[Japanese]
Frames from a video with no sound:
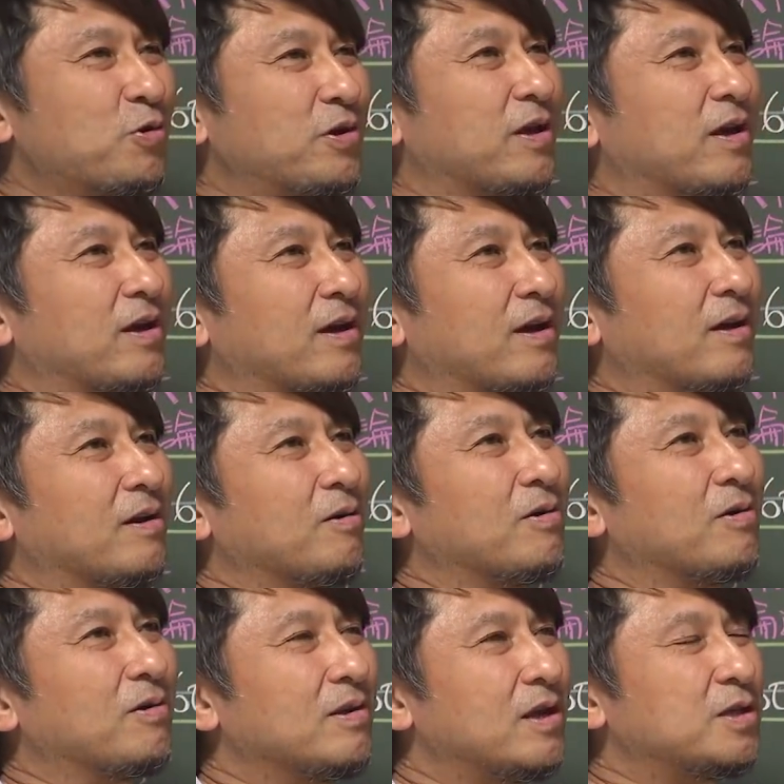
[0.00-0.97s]
機で
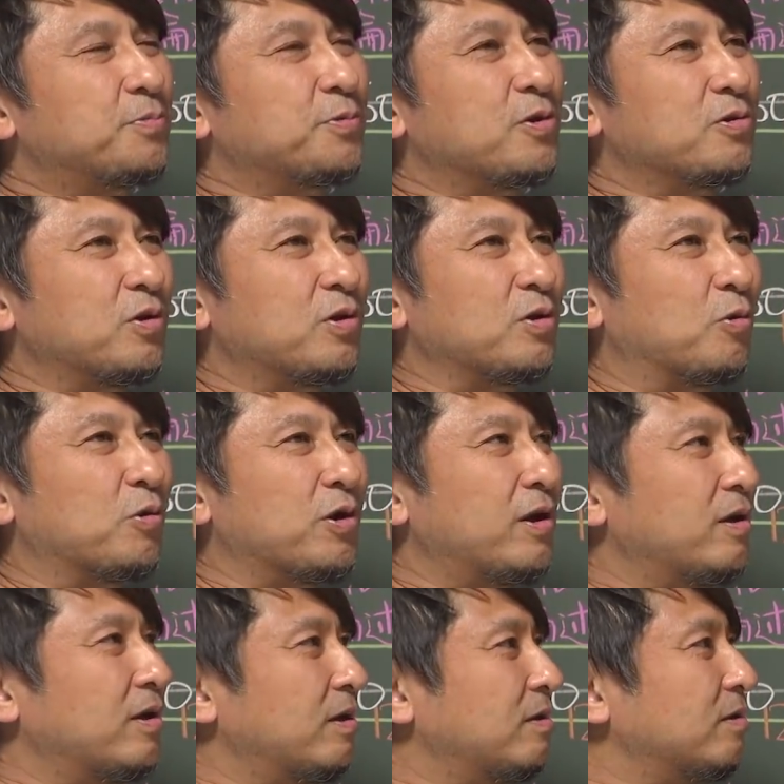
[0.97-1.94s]
エジプトに行く時
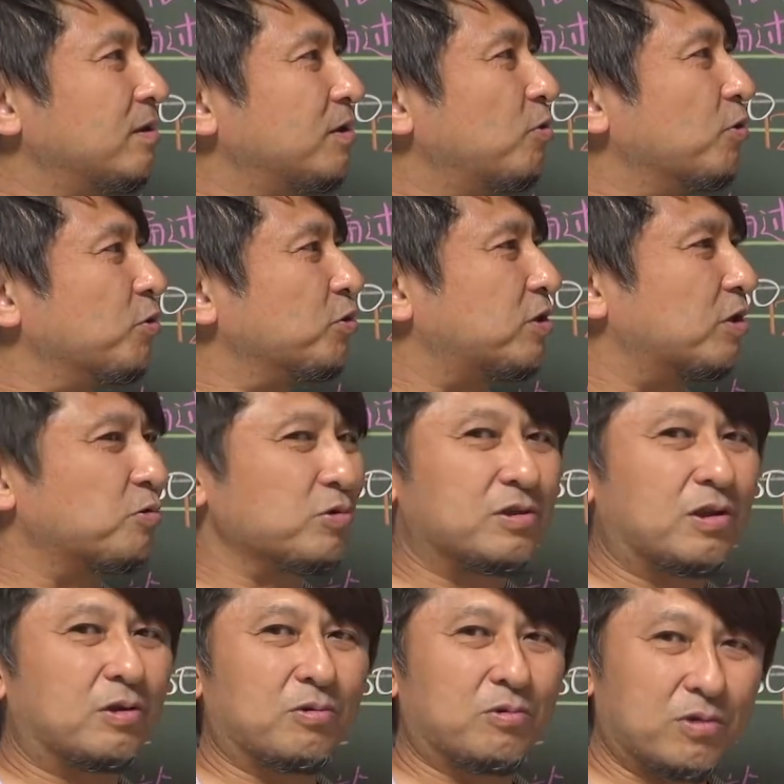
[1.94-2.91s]
俺飛行機落ちたらどうす
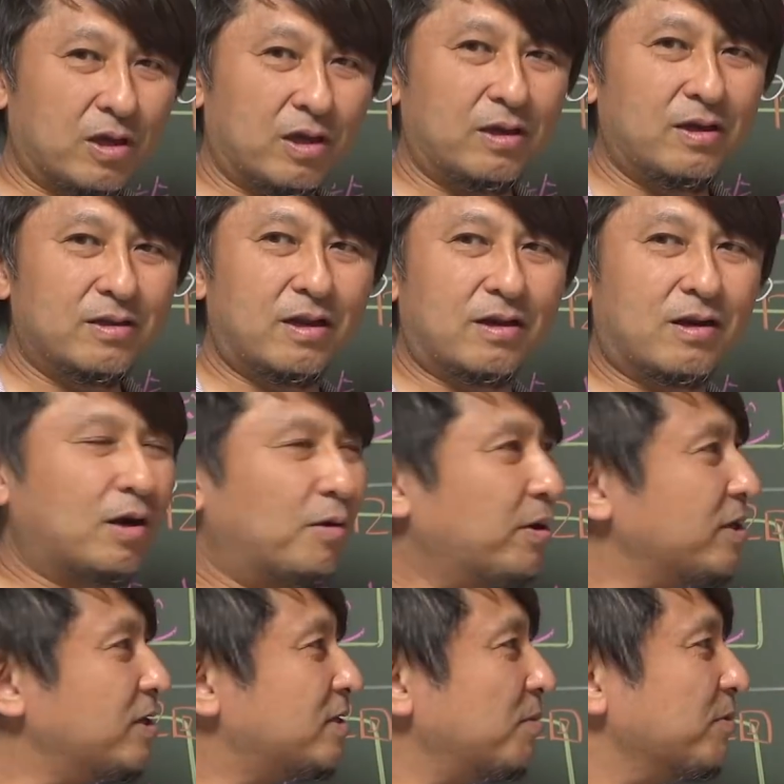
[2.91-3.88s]
るんだろうこれね。誰か代わ
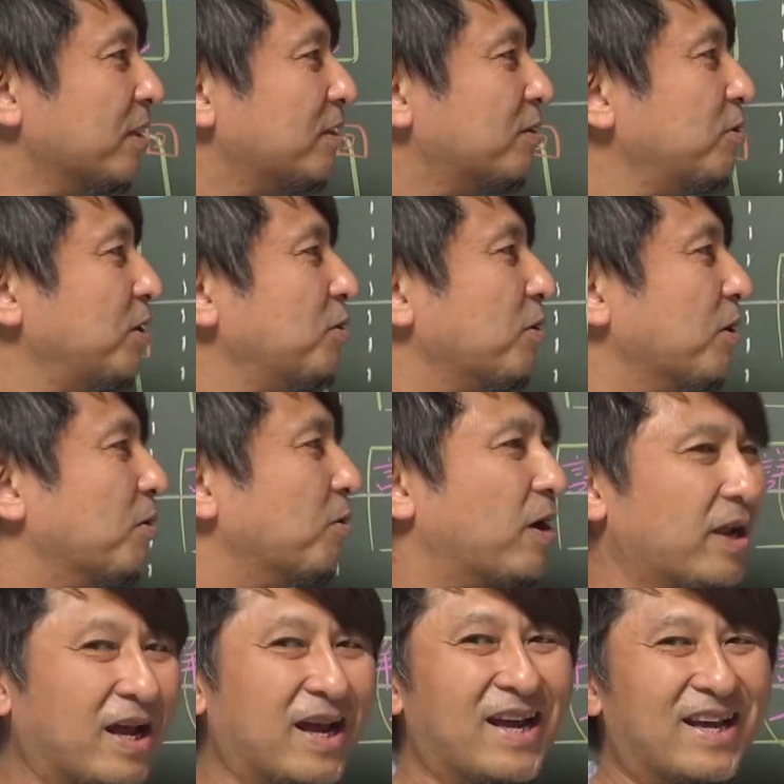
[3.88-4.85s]
りに全部やってくれるのかなこ
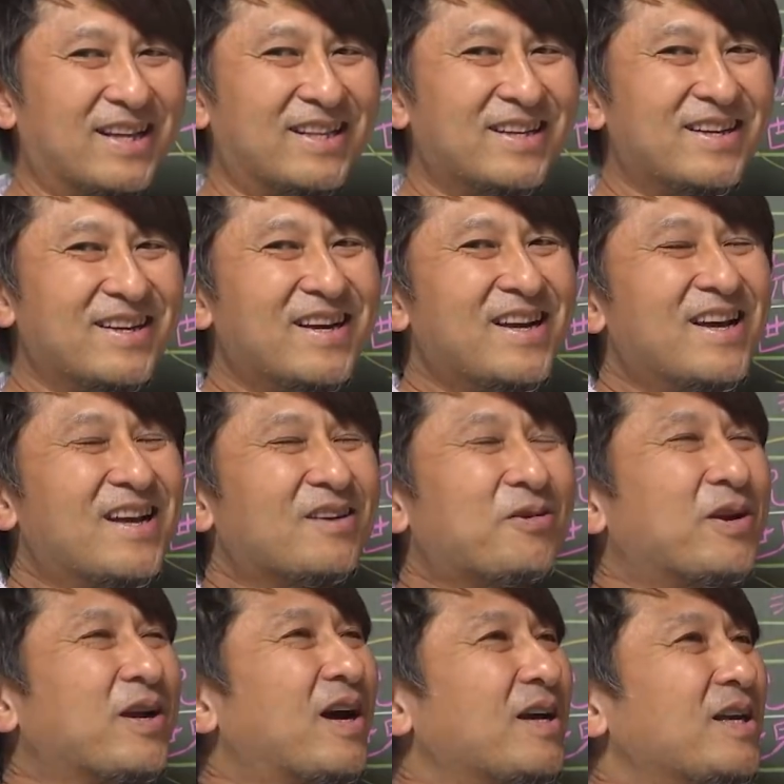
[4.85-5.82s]
れ
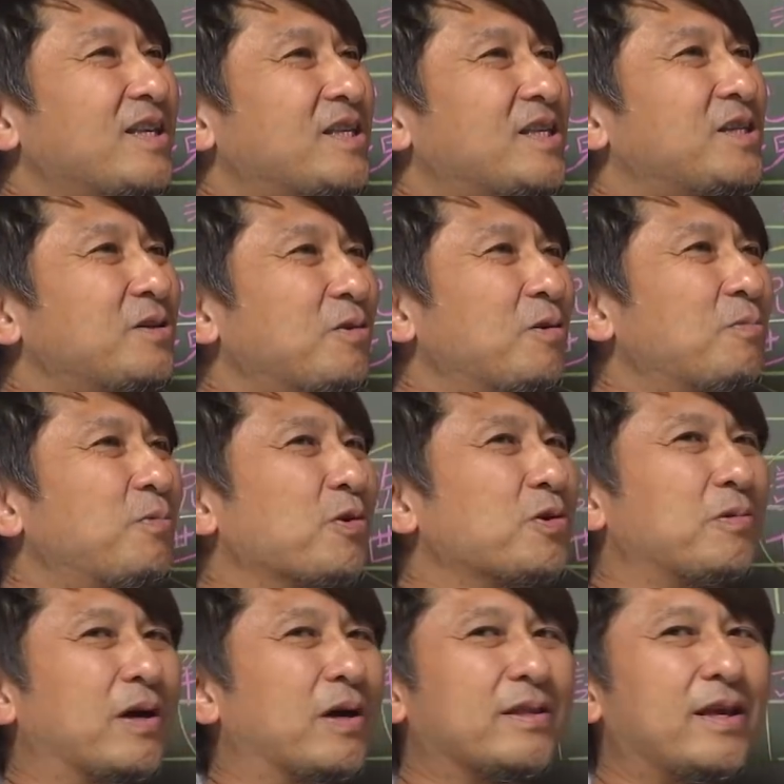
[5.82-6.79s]
これが一応
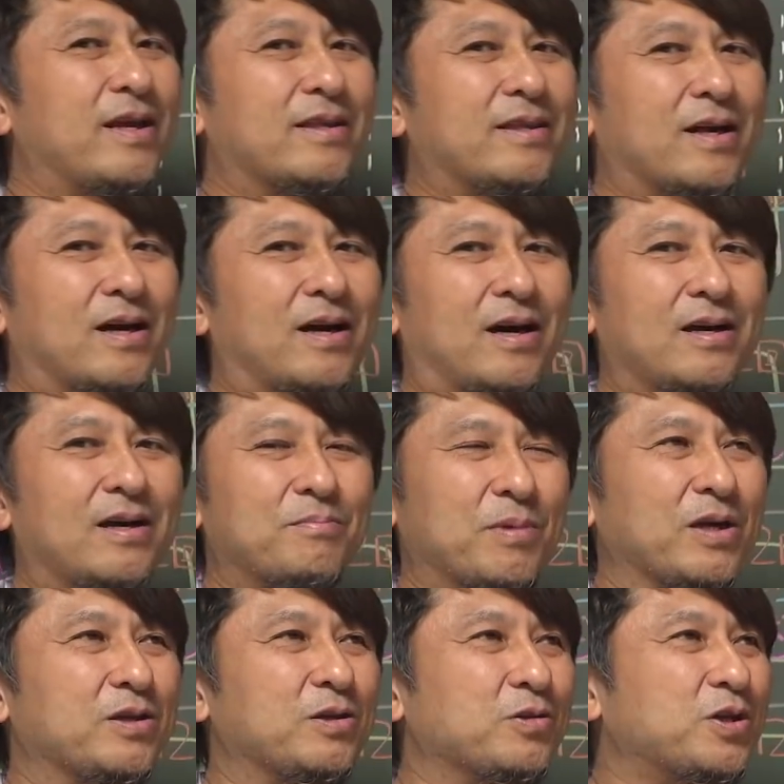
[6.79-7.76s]
僕はデータ、
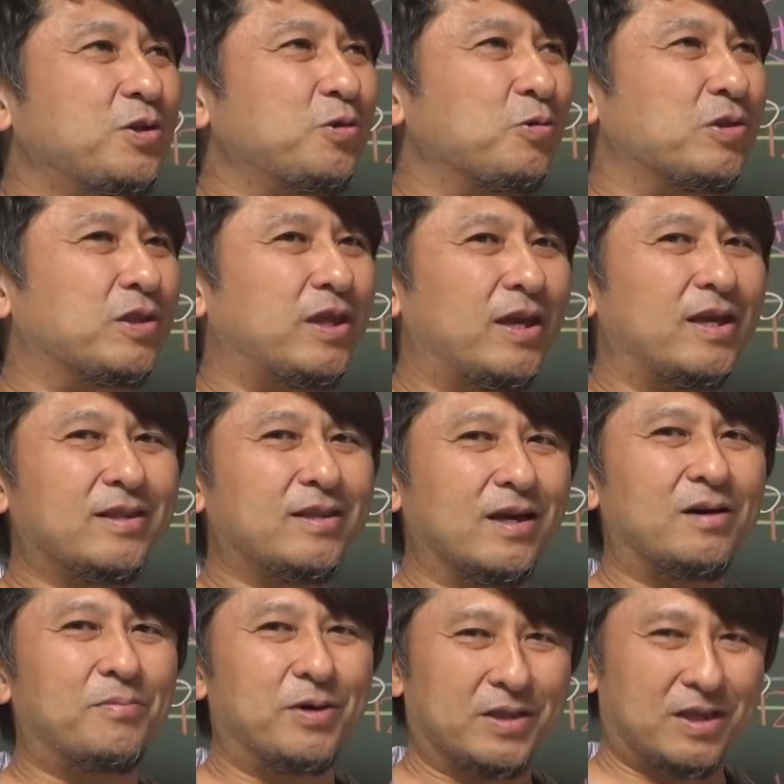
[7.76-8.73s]
まあ、雪を
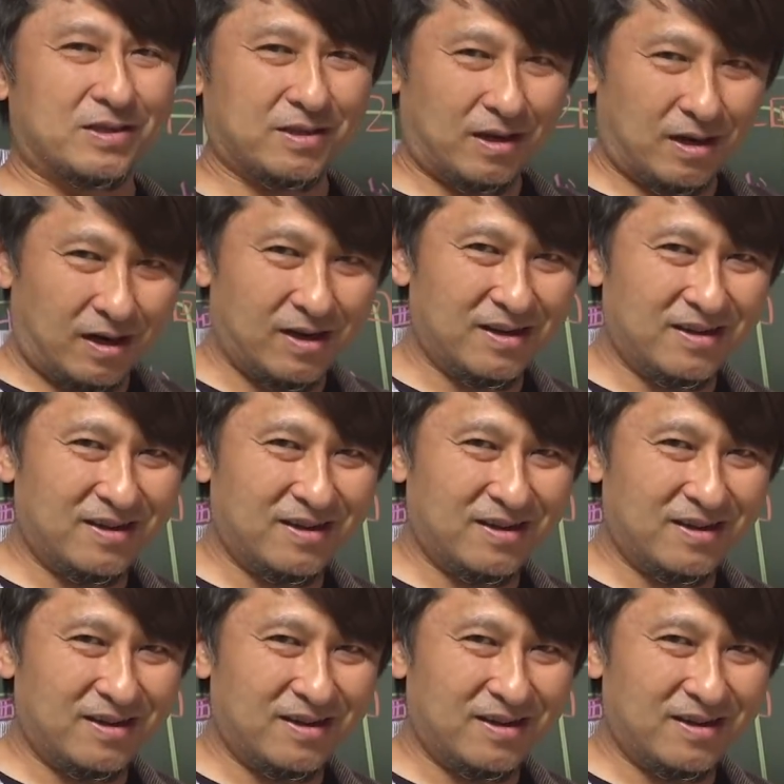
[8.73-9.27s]
データまですから、